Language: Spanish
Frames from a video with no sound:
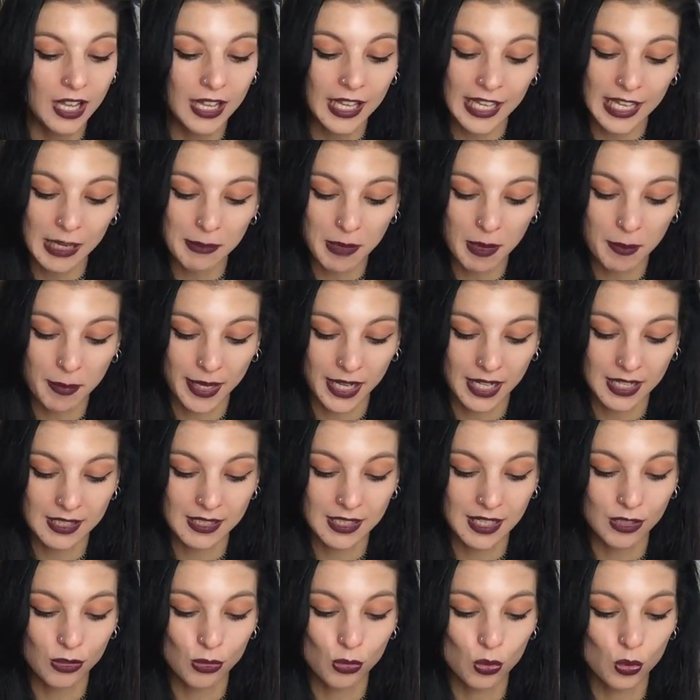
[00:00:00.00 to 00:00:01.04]
Y me
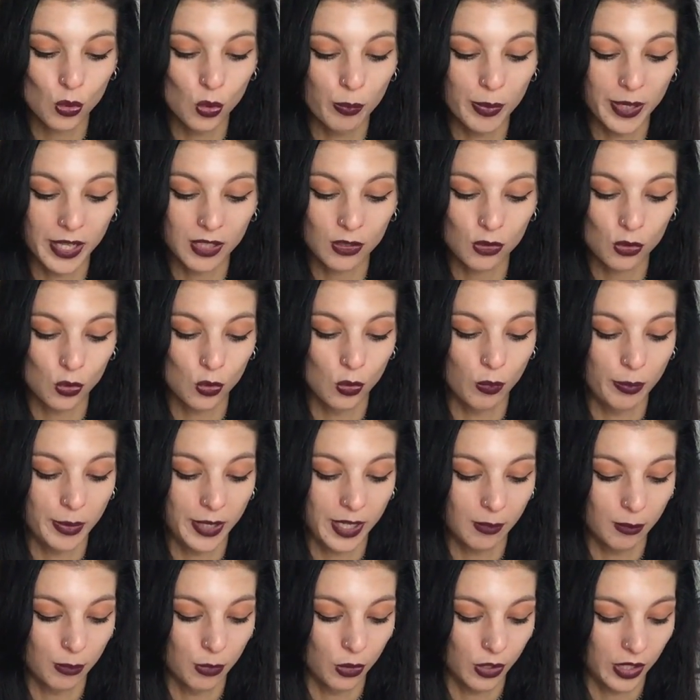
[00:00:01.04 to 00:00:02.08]
parece súper,
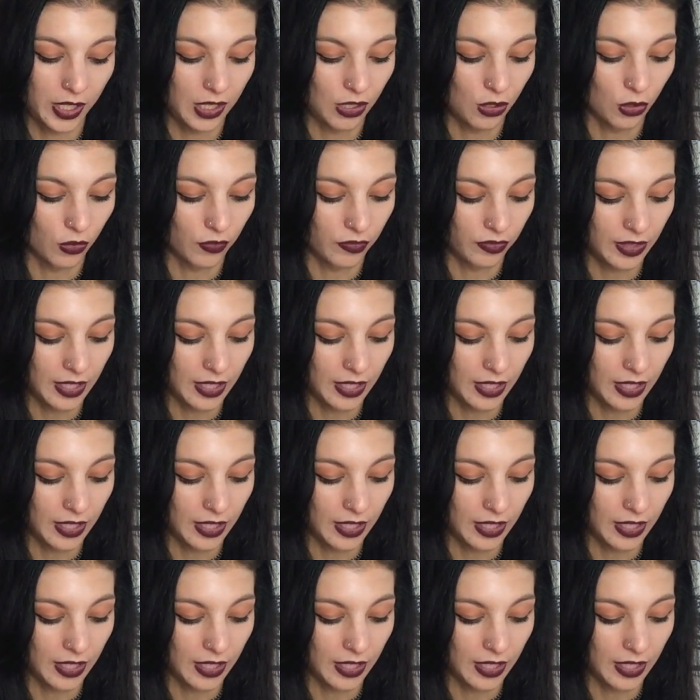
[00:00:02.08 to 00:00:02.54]
súper bonito,